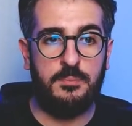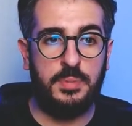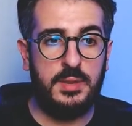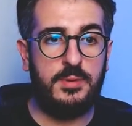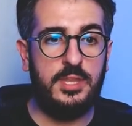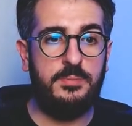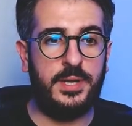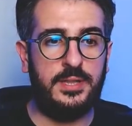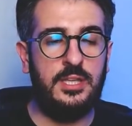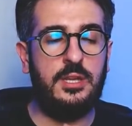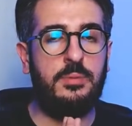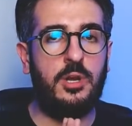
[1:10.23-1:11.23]
Prima di
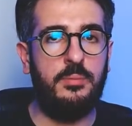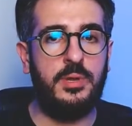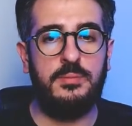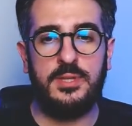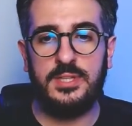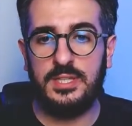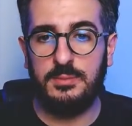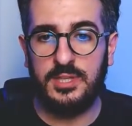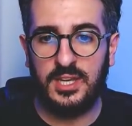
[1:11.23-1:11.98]
partire, però, permettetemi di